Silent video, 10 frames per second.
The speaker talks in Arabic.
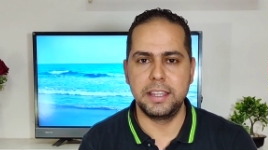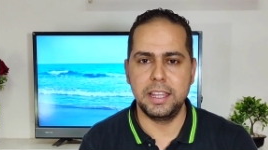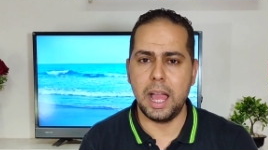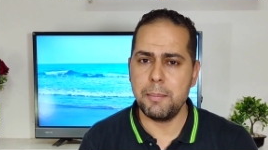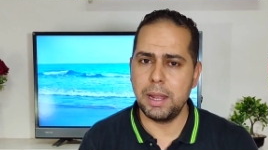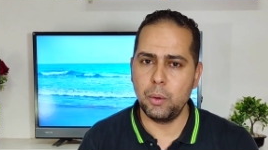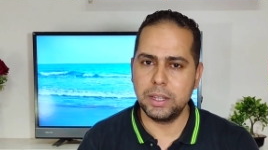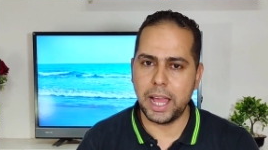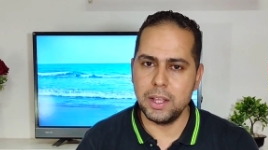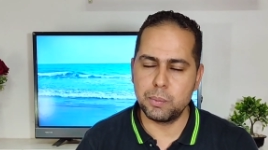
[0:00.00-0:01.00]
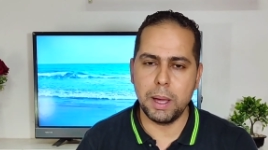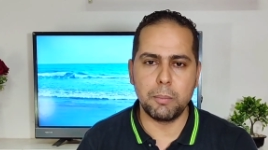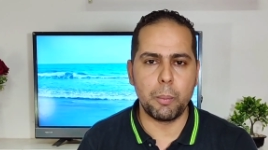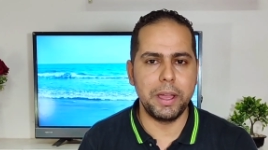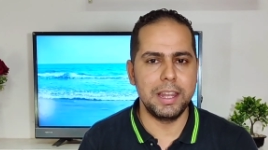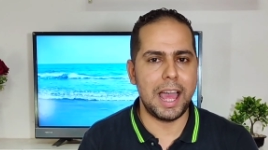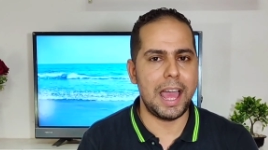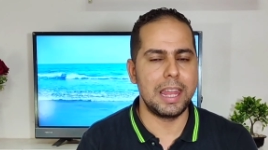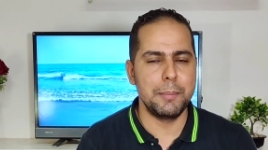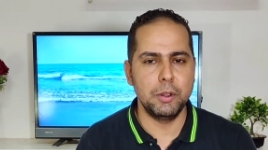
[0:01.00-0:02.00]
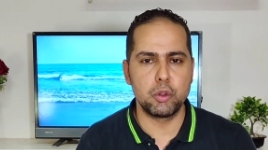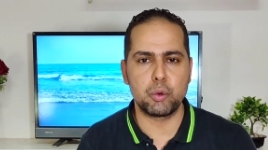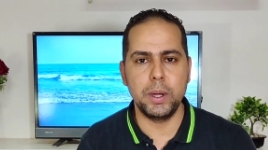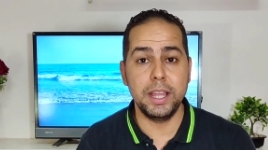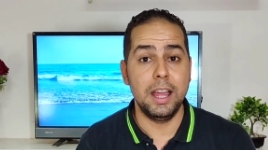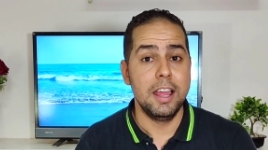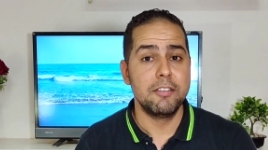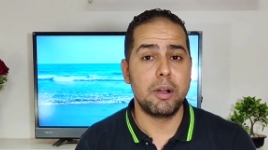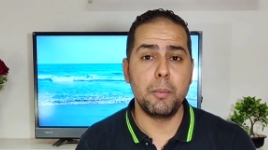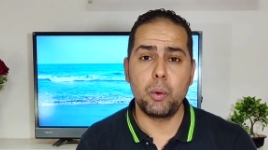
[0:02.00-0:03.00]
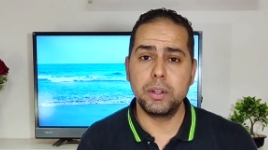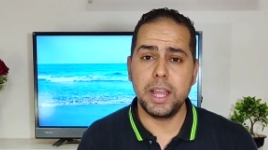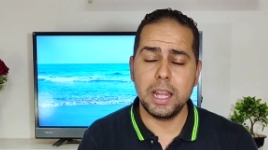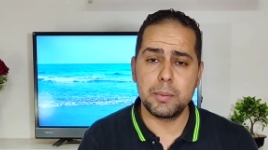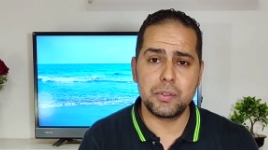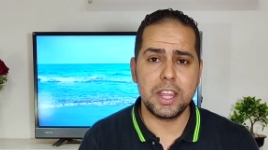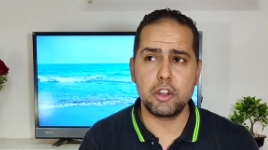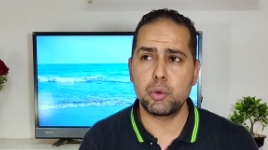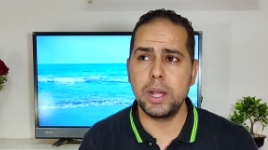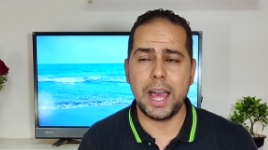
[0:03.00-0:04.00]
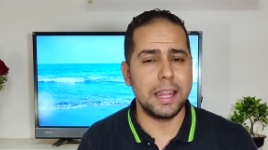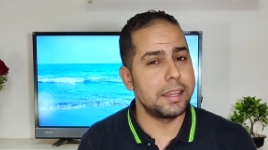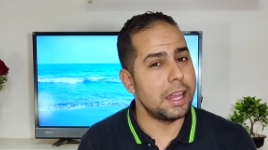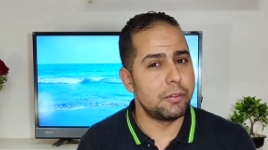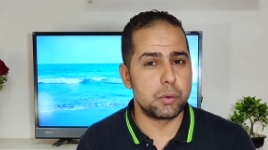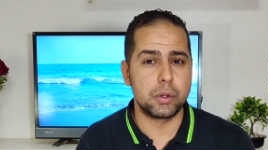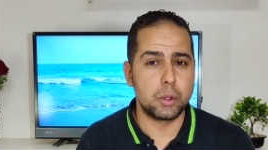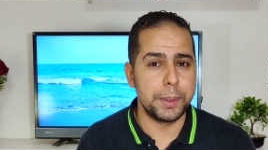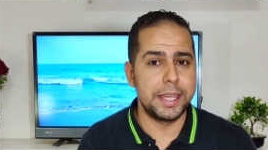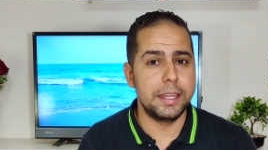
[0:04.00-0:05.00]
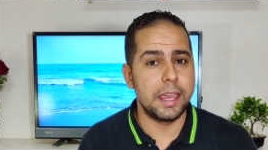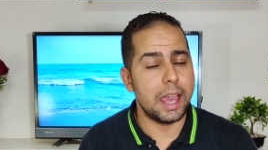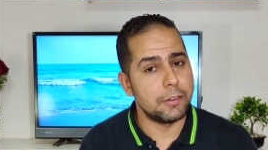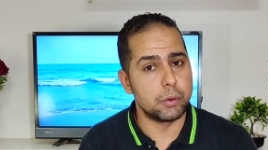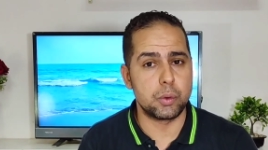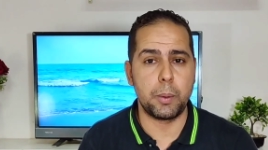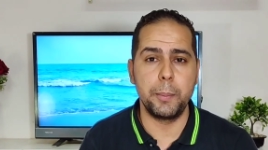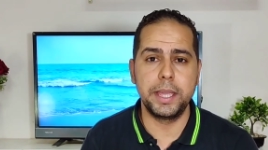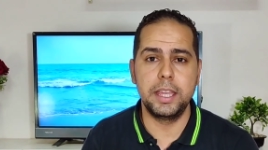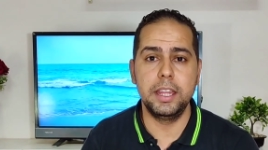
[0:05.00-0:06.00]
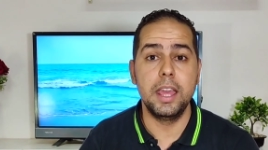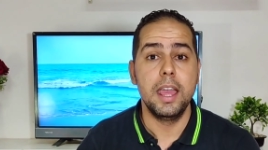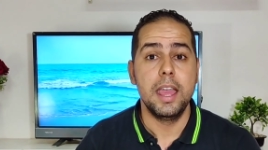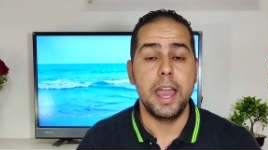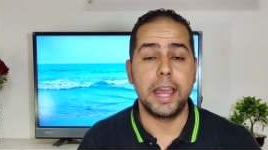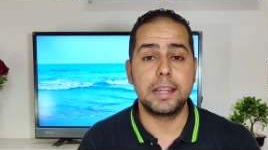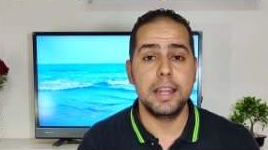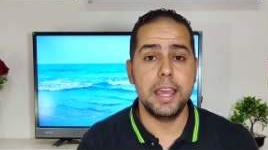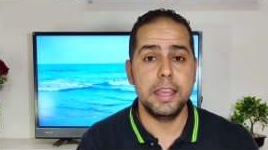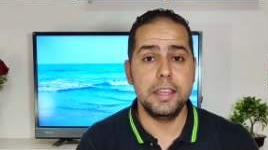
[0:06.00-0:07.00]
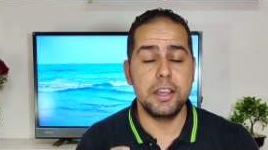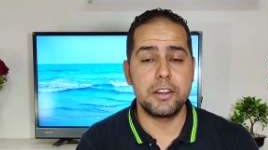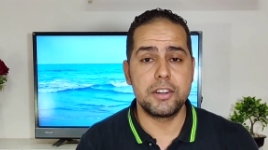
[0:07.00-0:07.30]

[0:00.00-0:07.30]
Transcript: دي اما لو انت عايز بقى موبايل اعلى منه شويه فممكن تعلى بالسعر شويه لحد 1600 جنيه 1700 جنيه هتلاقي